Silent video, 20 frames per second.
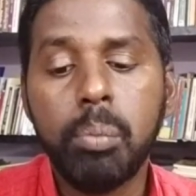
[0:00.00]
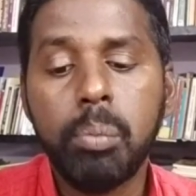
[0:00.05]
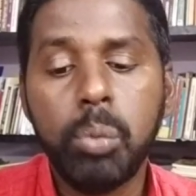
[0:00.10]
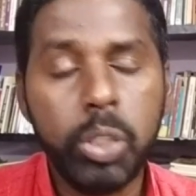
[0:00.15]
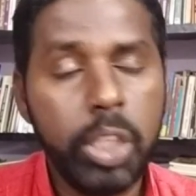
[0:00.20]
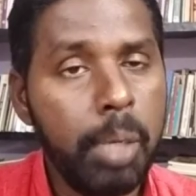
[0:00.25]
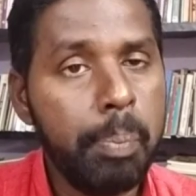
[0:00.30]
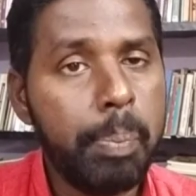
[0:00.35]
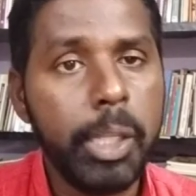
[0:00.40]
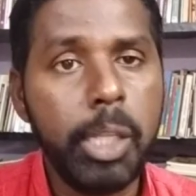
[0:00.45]

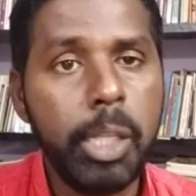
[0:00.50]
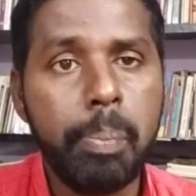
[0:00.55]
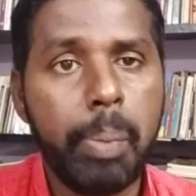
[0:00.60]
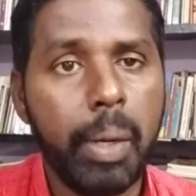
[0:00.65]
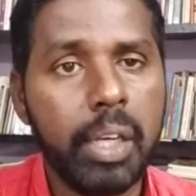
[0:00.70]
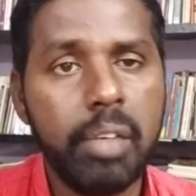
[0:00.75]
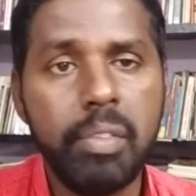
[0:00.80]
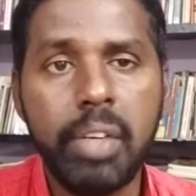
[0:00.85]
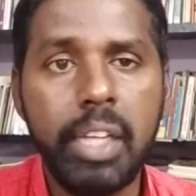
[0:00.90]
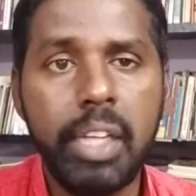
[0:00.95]
முதல்
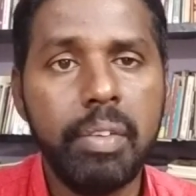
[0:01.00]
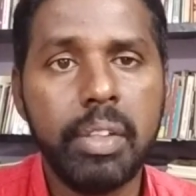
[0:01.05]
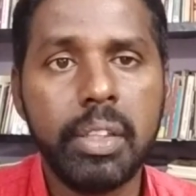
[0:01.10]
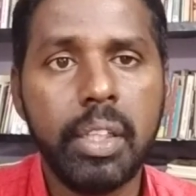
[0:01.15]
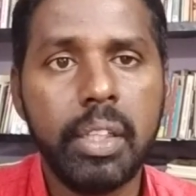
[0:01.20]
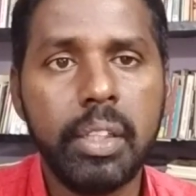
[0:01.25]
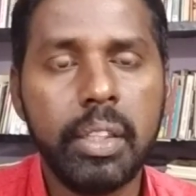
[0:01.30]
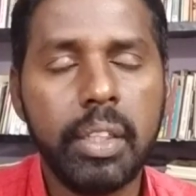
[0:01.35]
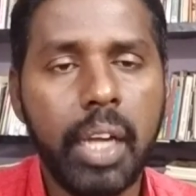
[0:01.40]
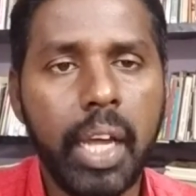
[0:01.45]
பதிப்பாக
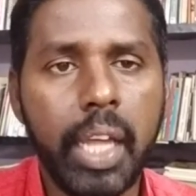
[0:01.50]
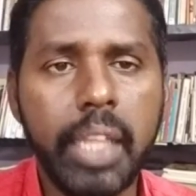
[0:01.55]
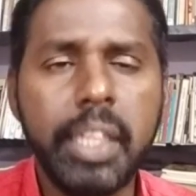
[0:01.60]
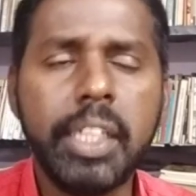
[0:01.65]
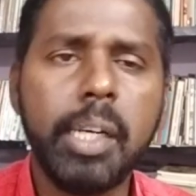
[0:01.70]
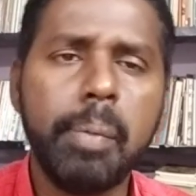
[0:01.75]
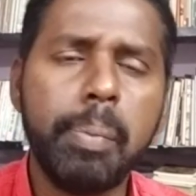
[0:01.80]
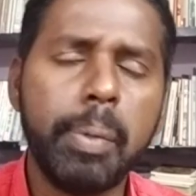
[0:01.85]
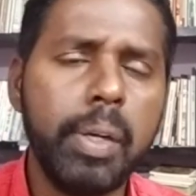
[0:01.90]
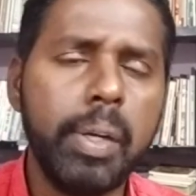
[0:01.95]
வெளிவந்தது
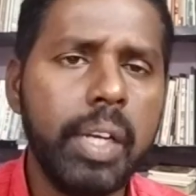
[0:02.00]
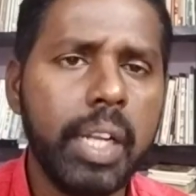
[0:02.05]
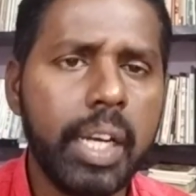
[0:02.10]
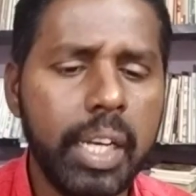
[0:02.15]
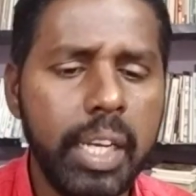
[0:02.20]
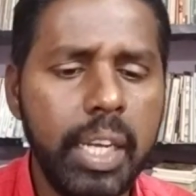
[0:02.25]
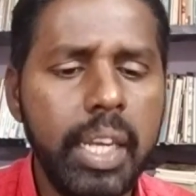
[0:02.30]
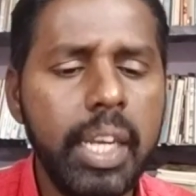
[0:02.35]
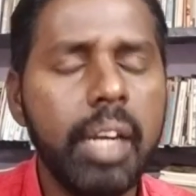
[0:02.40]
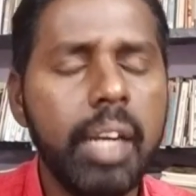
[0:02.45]
அதுக்கப்புறம்
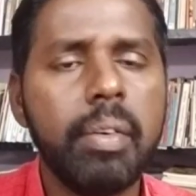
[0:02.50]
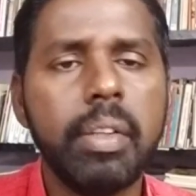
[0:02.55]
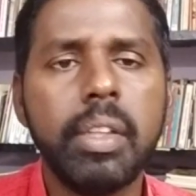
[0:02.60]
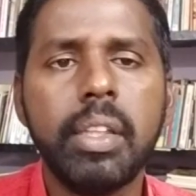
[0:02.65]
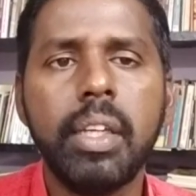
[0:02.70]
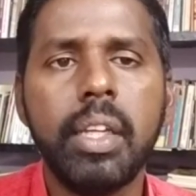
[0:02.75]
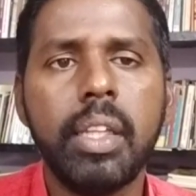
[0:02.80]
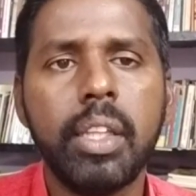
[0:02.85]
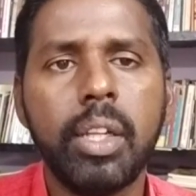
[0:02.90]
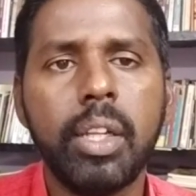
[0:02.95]
நிறைய
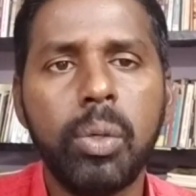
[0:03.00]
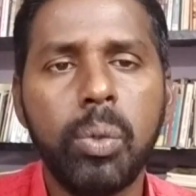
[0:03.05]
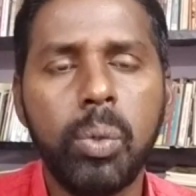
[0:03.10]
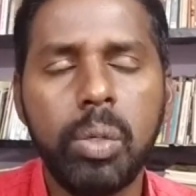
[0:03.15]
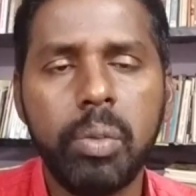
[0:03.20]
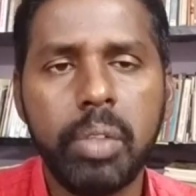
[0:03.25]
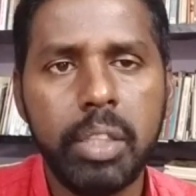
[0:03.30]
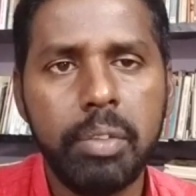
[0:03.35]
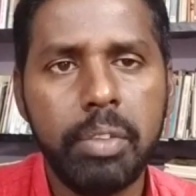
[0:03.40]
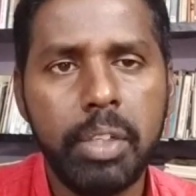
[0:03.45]
வந்து இந்த
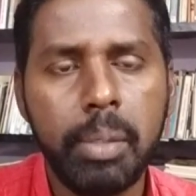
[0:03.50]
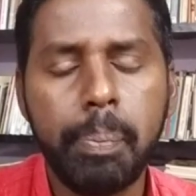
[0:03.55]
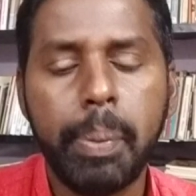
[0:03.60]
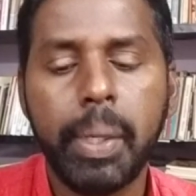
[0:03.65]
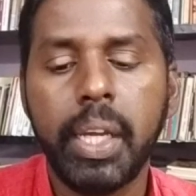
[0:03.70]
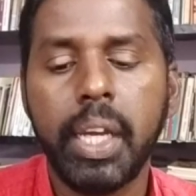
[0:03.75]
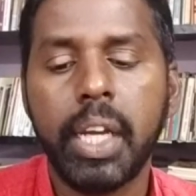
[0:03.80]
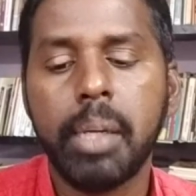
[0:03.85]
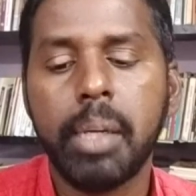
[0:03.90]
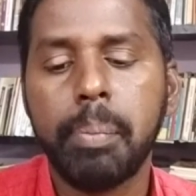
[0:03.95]
நூல் வந்து
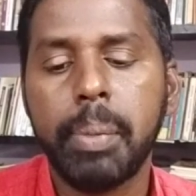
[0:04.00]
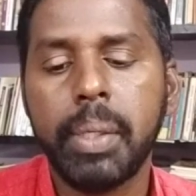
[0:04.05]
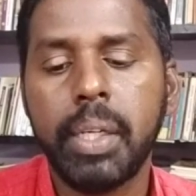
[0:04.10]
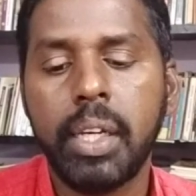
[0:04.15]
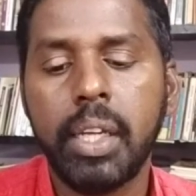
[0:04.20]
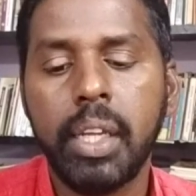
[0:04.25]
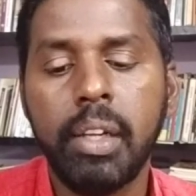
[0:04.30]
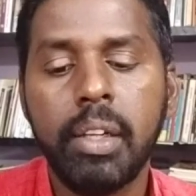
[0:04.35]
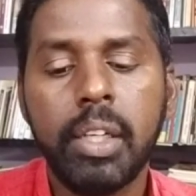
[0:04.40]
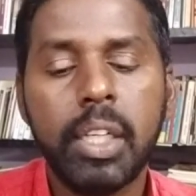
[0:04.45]
விற்பனையான
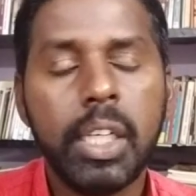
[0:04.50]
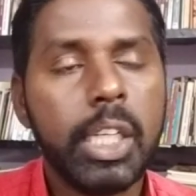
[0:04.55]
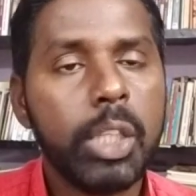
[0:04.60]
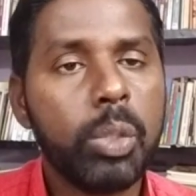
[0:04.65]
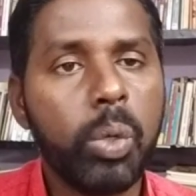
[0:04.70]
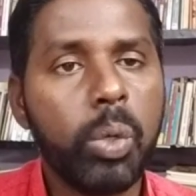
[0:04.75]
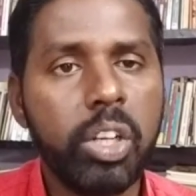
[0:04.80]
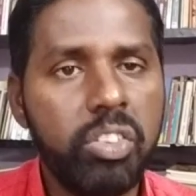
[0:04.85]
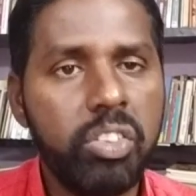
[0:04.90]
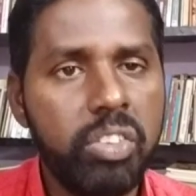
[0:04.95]
பின்னாடி
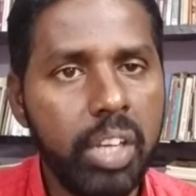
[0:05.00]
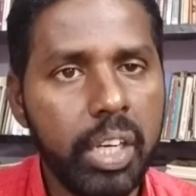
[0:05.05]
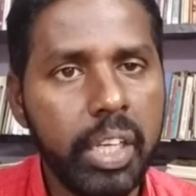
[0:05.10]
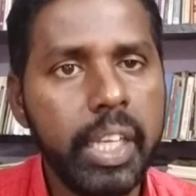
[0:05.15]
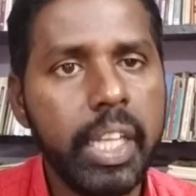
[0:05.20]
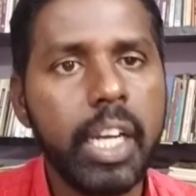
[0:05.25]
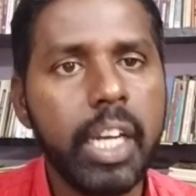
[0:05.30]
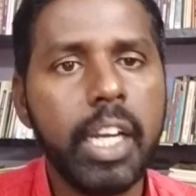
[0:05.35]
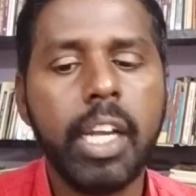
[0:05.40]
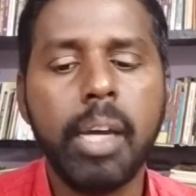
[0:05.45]
தொடர்ச்சியாக
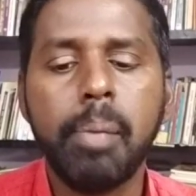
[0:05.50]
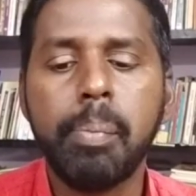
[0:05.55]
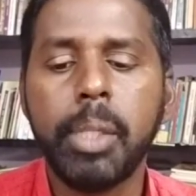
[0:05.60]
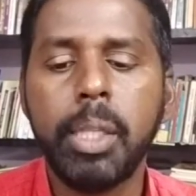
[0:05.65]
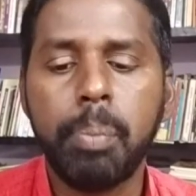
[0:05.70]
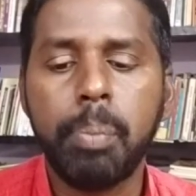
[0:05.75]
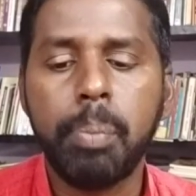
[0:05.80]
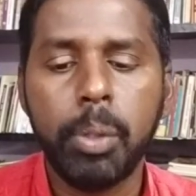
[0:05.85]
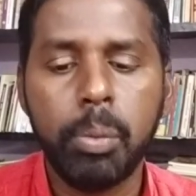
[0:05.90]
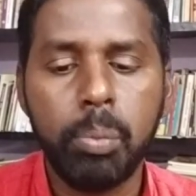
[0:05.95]
இரண்டாம்
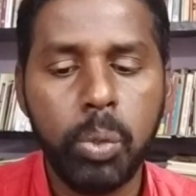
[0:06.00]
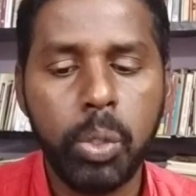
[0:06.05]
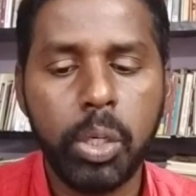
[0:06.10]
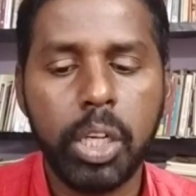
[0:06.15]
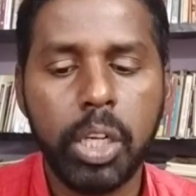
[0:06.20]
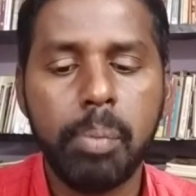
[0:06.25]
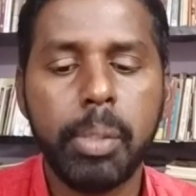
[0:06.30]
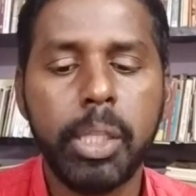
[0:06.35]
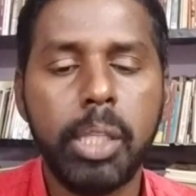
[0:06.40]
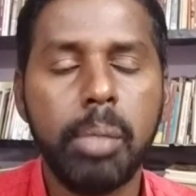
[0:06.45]
பதிப்பு
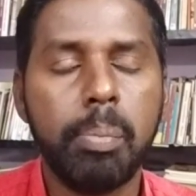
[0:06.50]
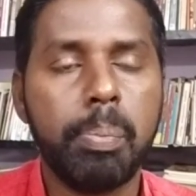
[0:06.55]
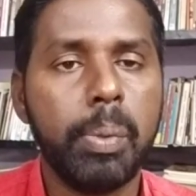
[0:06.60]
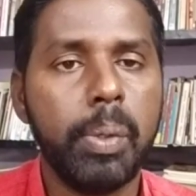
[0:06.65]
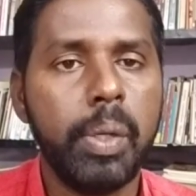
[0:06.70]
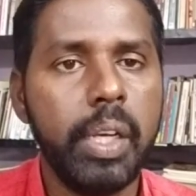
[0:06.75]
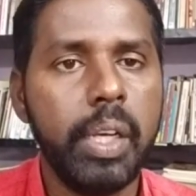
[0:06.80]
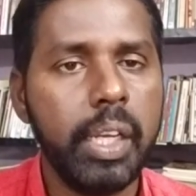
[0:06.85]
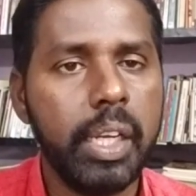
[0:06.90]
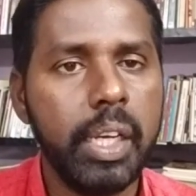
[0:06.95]
மூன்றாம் பதிப்பு
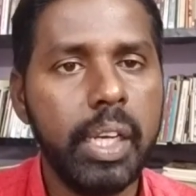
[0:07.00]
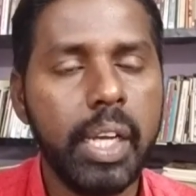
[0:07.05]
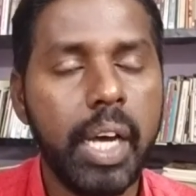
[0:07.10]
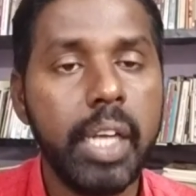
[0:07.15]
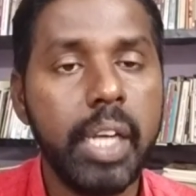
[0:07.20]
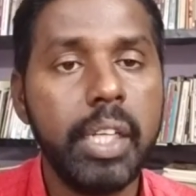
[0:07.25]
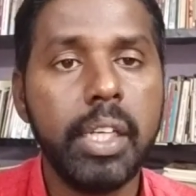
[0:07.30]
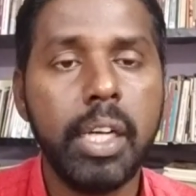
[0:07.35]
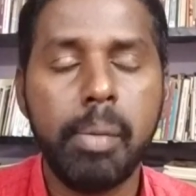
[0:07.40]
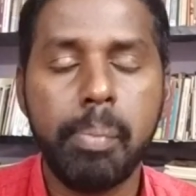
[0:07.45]
இன்னைக்கு
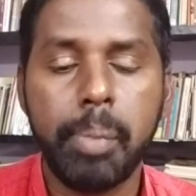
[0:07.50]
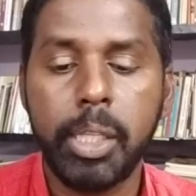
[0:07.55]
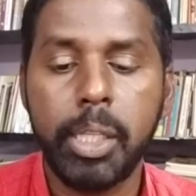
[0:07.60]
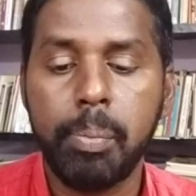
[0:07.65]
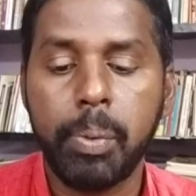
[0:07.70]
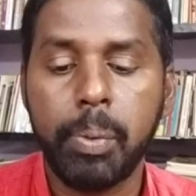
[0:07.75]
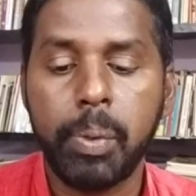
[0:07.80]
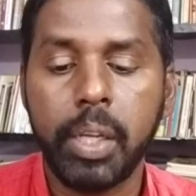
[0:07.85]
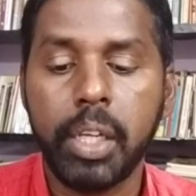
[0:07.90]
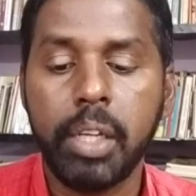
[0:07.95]
நான்காம்
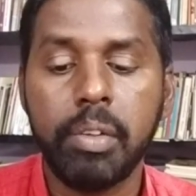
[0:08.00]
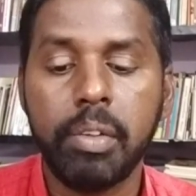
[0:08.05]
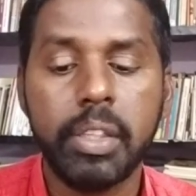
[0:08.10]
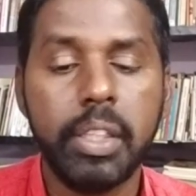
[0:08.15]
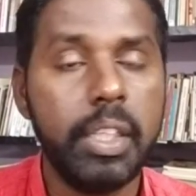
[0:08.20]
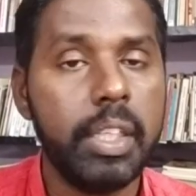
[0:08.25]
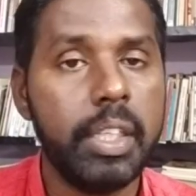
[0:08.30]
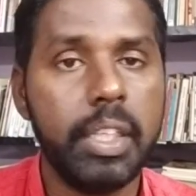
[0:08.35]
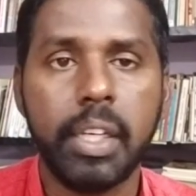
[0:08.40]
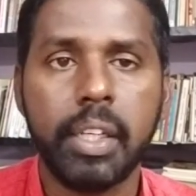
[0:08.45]
பதிப்பு வரைக்கும்
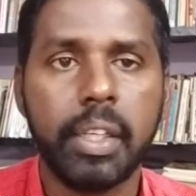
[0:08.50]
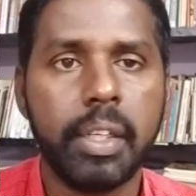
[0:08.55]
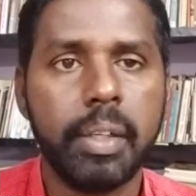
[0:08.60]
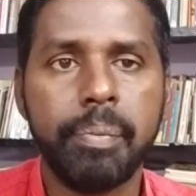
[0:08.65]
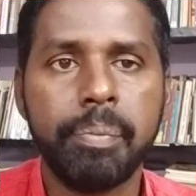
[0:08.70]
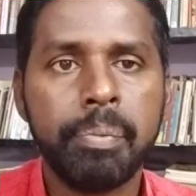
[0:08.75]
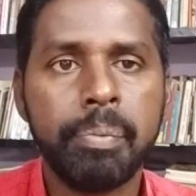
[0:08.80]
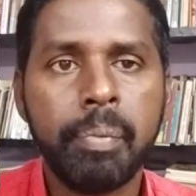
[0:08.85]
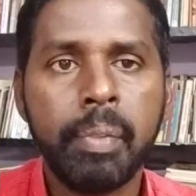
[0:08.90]
வந்து நின்றுருக்கு